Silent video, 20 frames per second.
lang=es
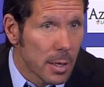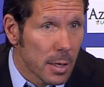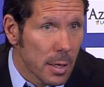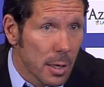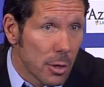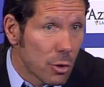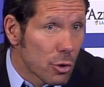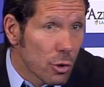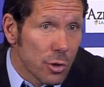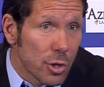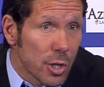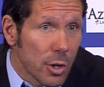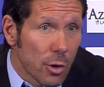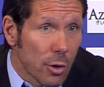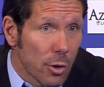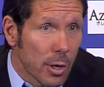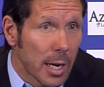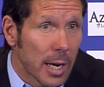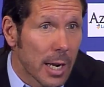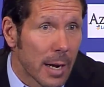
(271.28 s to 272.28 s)
Y yo sigo
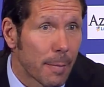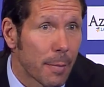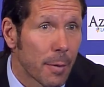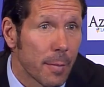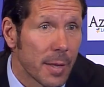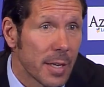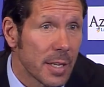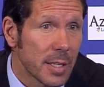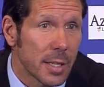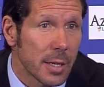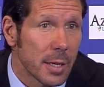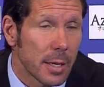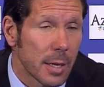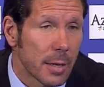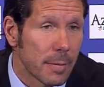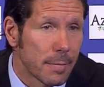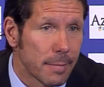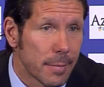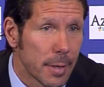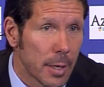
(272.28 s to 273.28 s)
lo que el campo me dice y
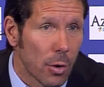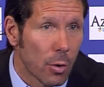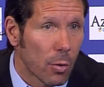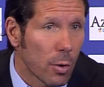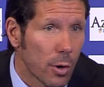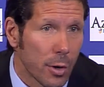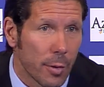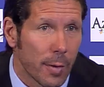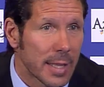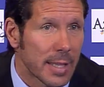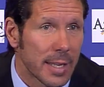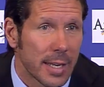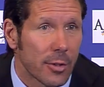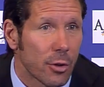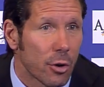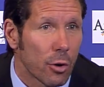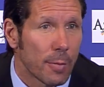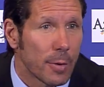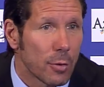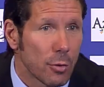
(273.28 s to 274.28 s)
los jugadores van
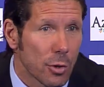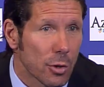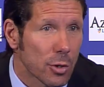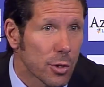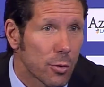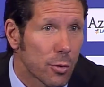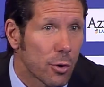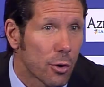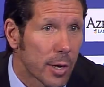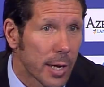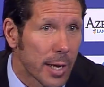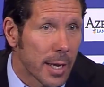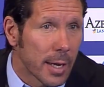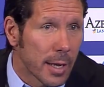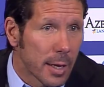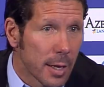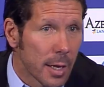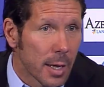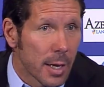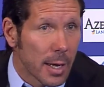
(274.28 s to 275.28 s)
teniendo los minutos según lo que
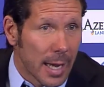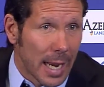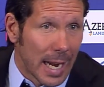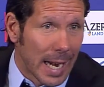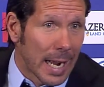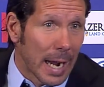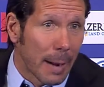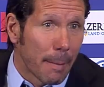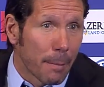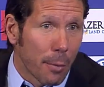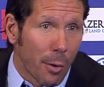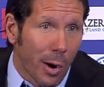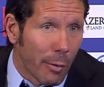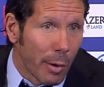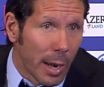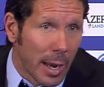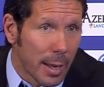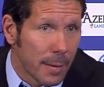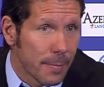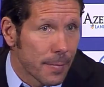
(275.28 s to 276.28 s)
el campo
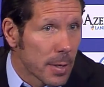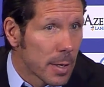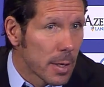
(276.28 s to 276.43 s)
habla.